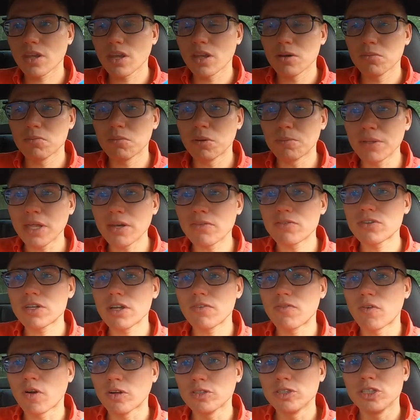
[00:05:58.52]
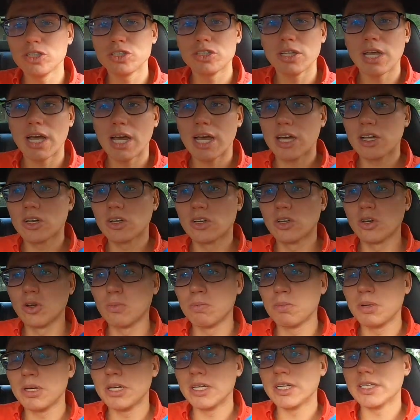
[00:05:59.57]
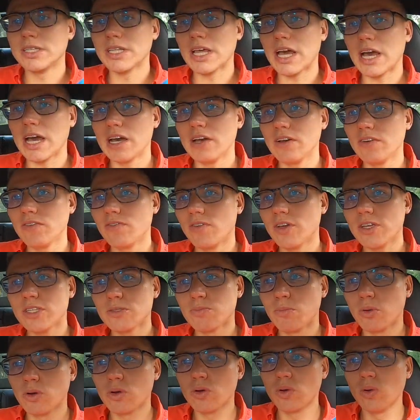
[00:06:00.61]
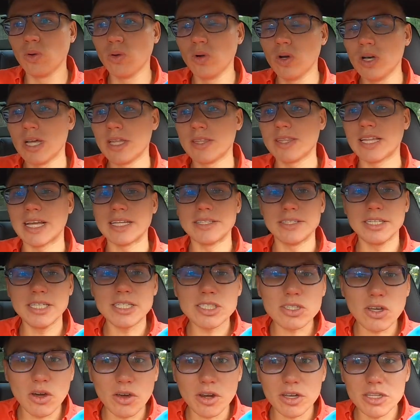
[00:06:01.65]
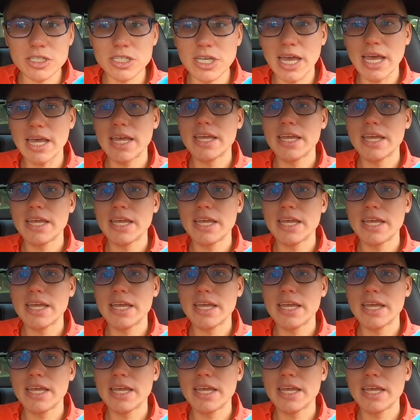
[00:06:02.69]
po pierwsze wchodzisz na grupy na Facebooku, na Discordzie,